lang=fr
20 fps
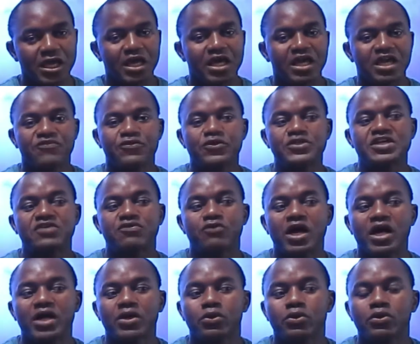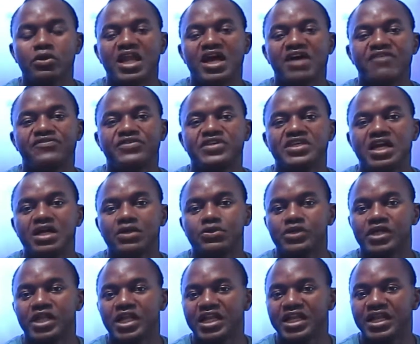Il faut savoir que la vie en
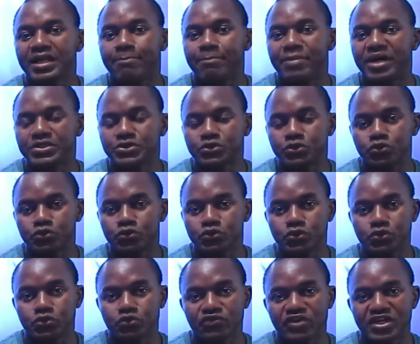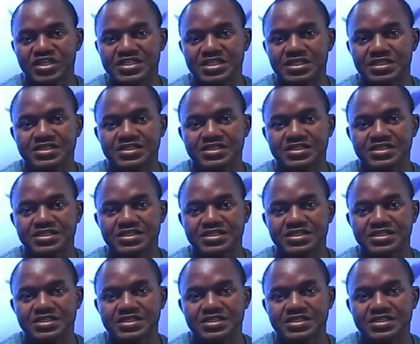Ukraine n'est pas du tout, du tout facile.